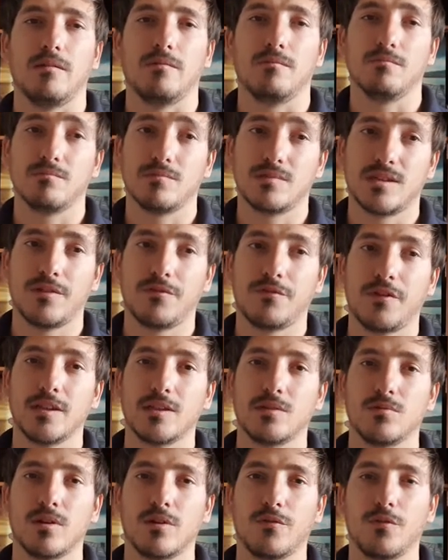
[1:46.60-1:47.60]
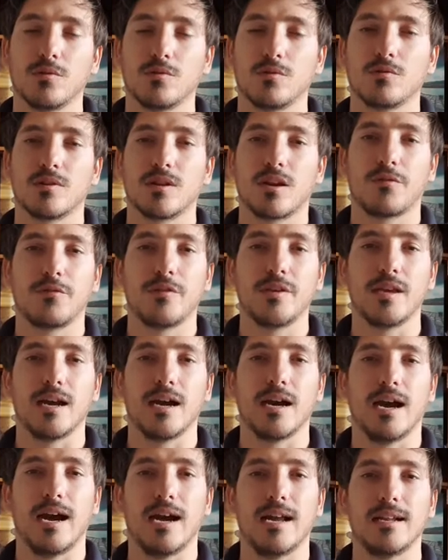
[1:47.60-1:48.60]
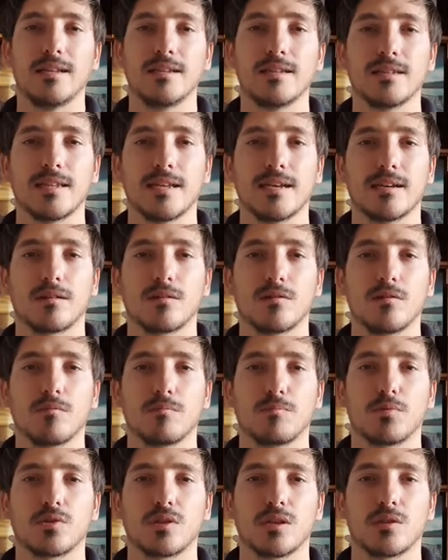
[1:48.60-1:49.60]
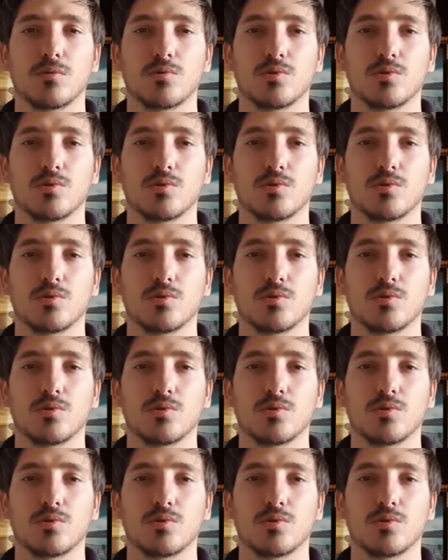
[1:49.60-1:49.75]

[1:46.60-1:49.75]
Se fate una fotografia all'interno potete